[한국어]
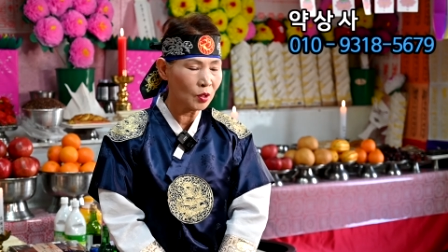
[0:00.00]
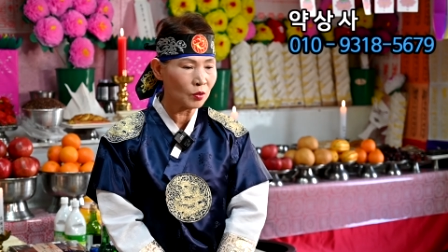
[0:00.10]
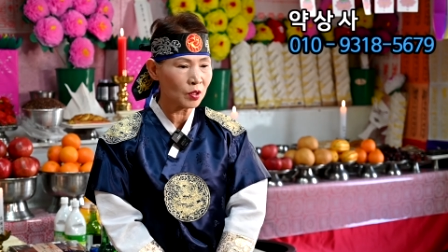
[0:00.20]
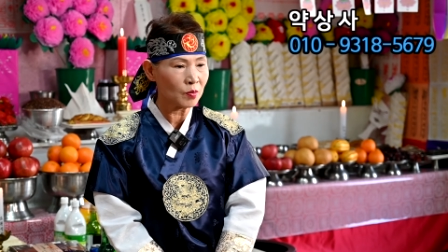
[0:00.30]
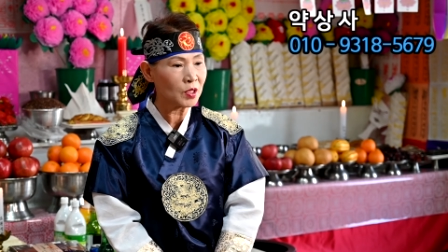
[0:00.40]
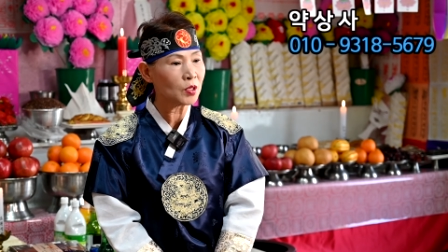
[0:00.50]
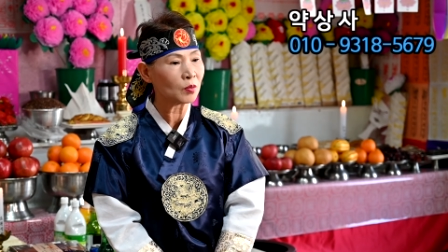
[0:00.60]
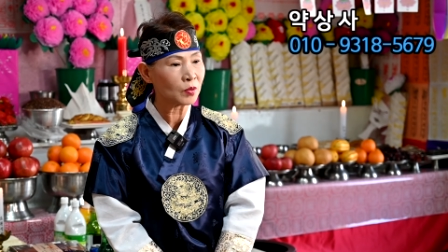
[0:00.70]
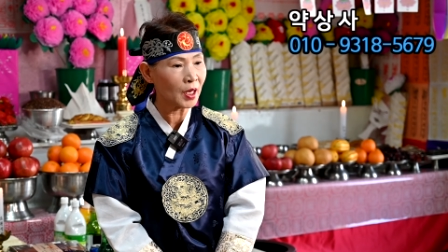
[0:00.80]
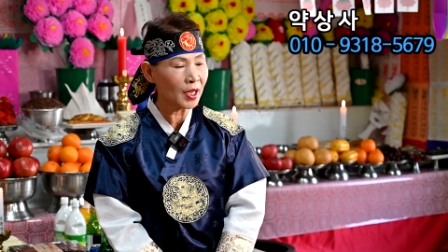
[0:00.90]
우리
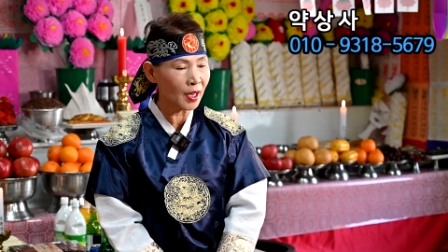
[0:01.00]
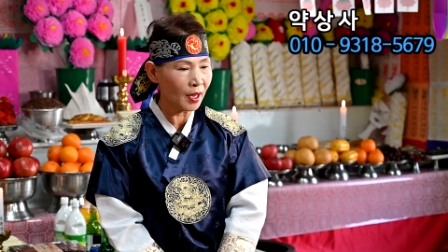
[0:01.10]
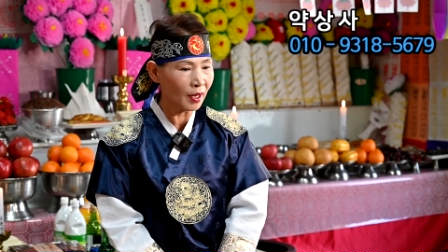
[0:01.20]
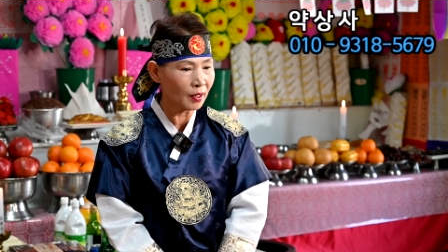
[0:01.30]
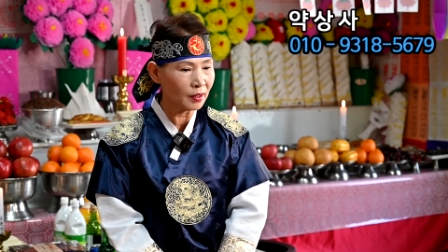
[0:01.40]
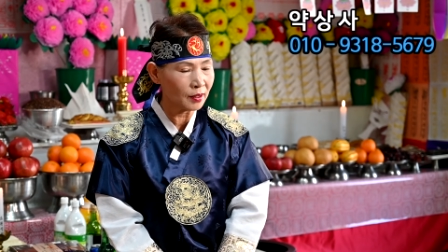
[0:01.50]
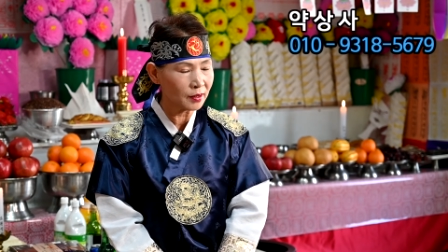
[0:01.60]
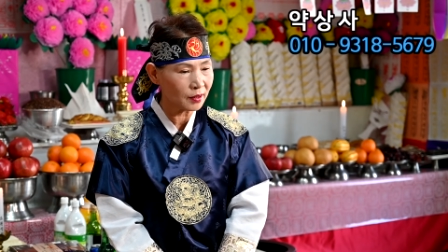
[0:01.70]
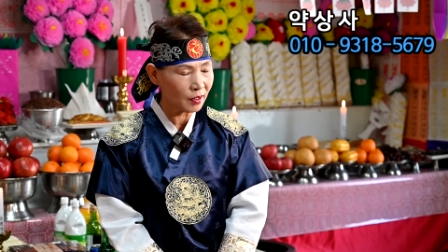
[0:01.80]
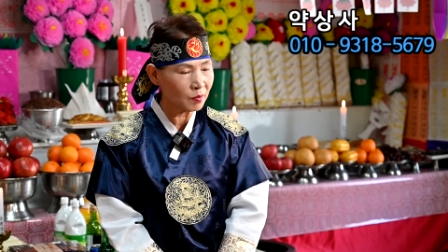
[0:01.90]
민속 문화에
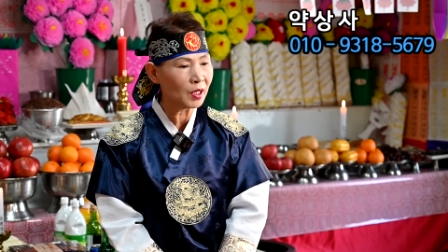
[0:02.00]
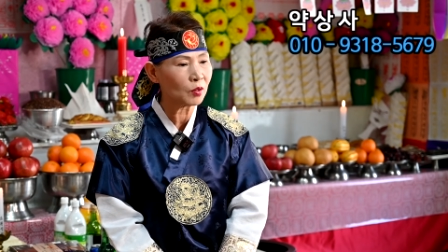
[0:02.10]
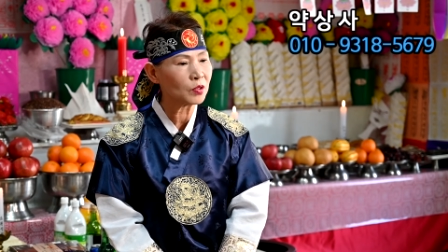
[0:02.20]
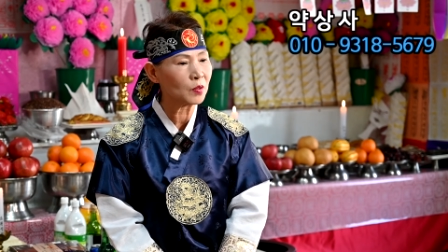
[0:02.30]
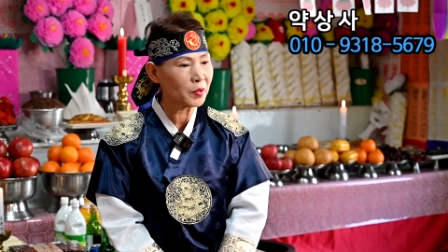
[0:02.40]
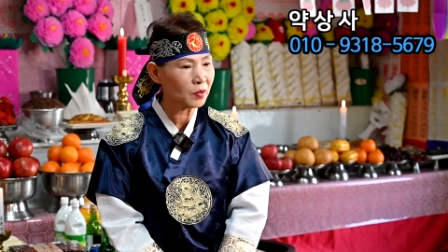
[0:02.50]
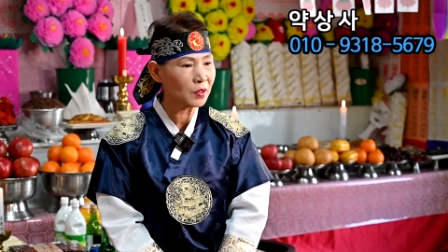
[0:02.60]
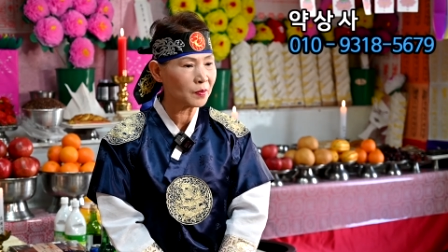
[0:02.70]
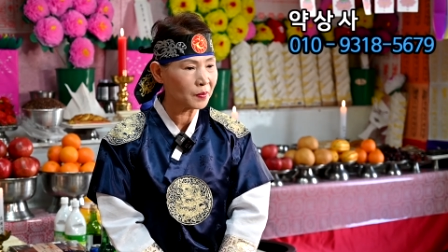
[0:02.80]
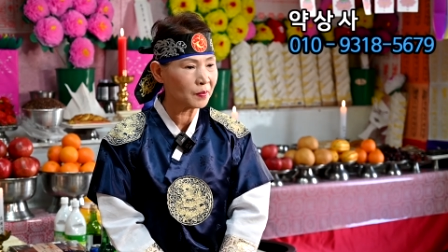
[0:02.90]
정말 꽃을 피우고
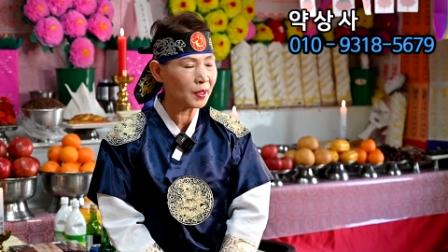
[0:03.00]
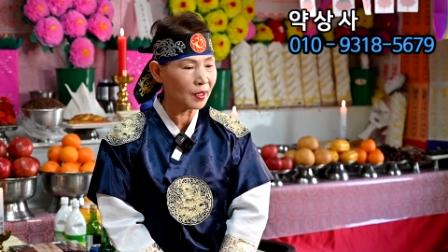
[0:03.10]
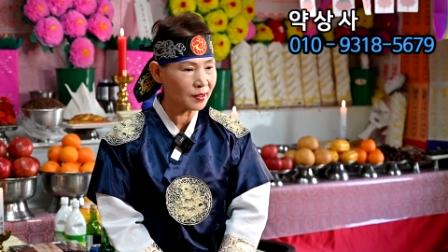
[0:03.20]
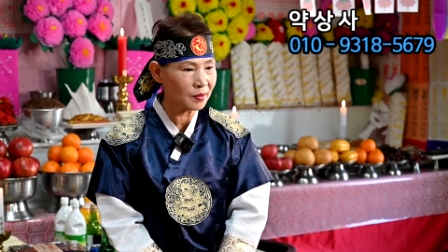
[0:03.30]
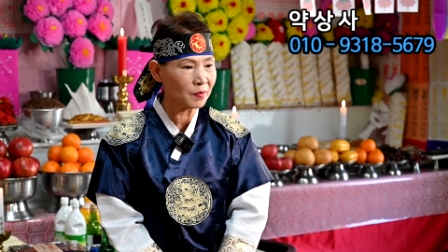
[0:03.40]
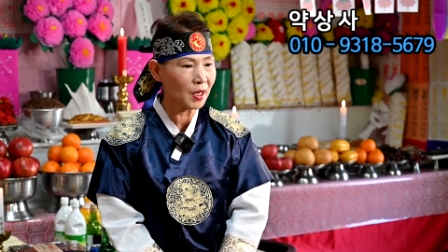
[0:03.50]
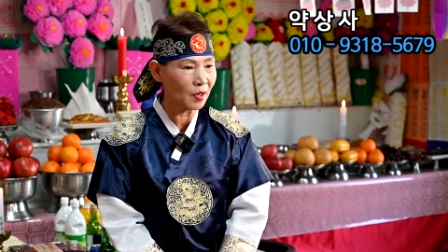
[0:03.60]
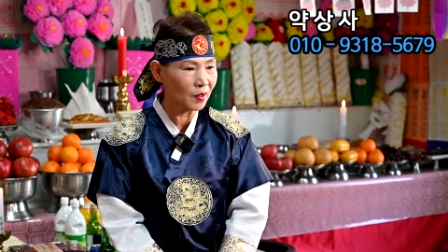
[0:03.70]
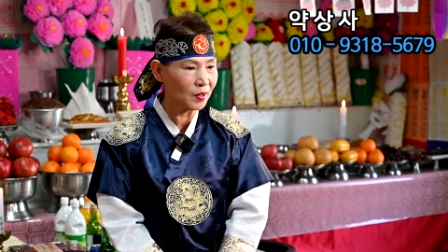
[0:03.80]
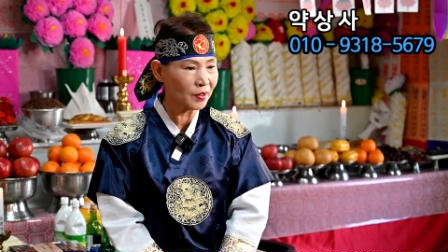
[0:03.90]
싶습니다. 정말로.
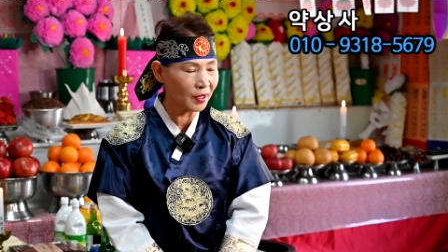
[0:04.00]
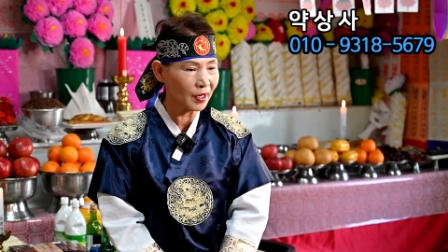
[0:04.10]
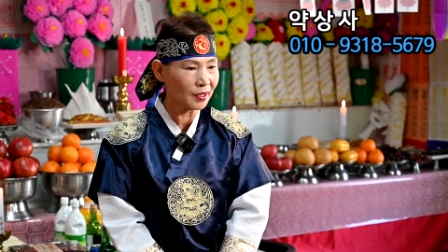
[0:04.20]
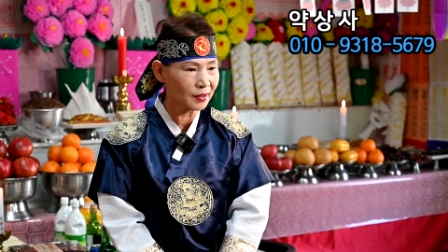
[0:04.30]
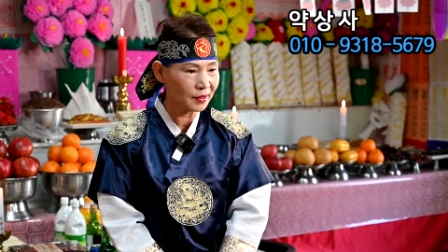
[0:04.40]
네.